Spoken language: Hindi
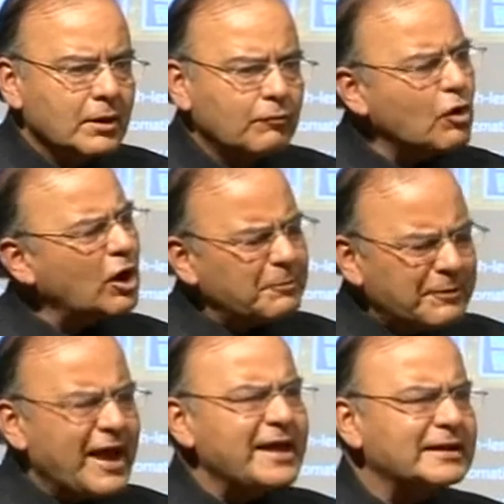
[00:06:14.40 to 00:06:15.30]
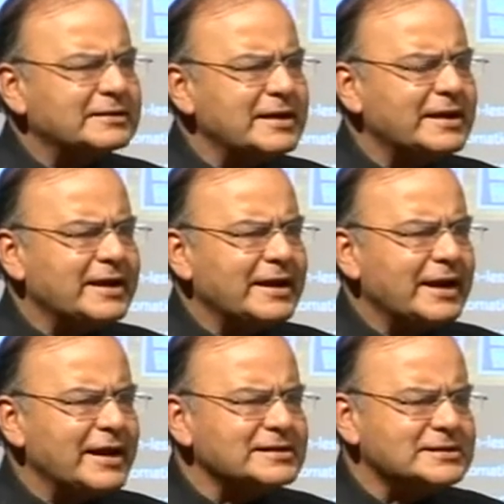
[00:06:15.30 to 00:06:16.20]
वो कल्पना ये थी कि
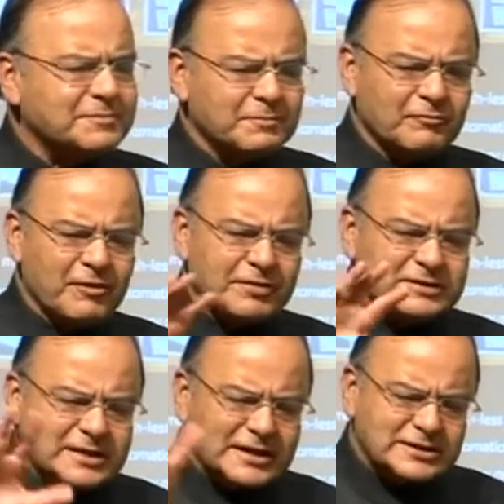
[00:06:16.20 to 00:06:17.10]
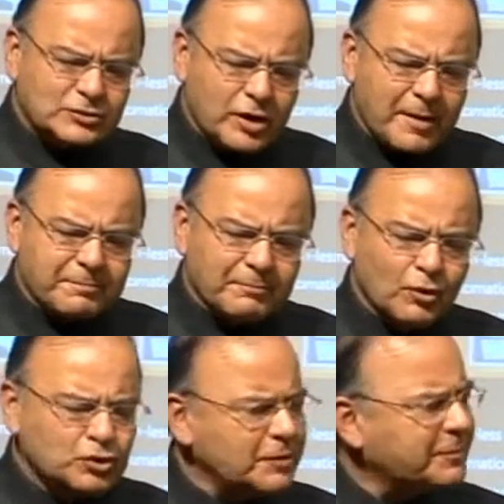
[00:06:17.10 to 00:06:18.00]
इस व्यवस्था से थोड़ा
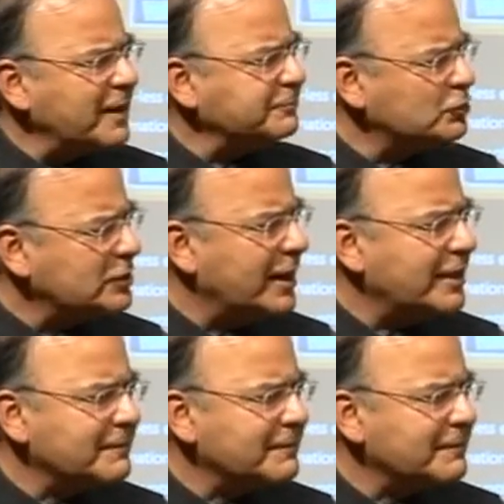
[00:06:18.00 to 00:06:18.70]
मुक्ति प्राप्त हो जाए